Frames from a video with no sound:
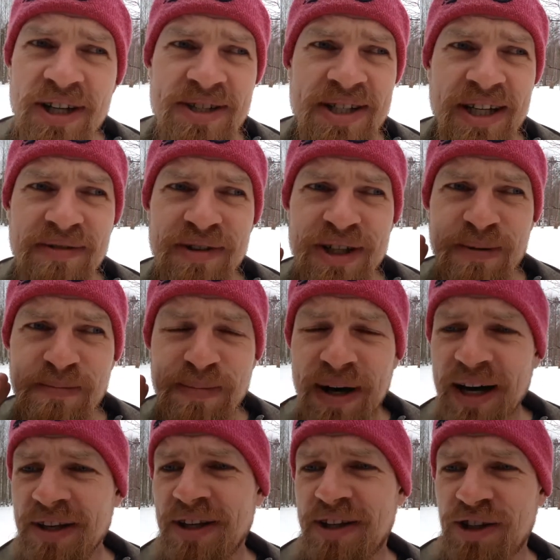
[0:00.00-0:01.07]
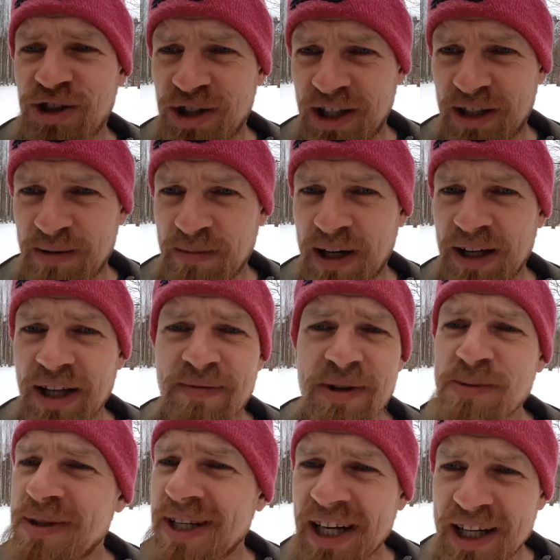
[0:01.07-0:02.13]
jetzt irgendwelche Panikgeschichten machen. Haben wir
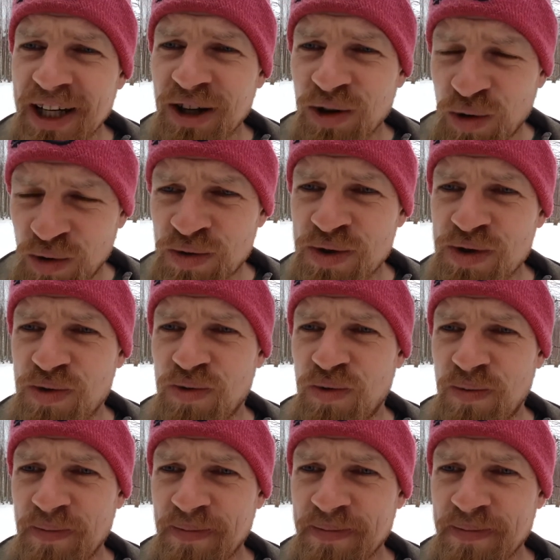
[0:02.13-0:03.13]
nämlich gar keinen Grund zu.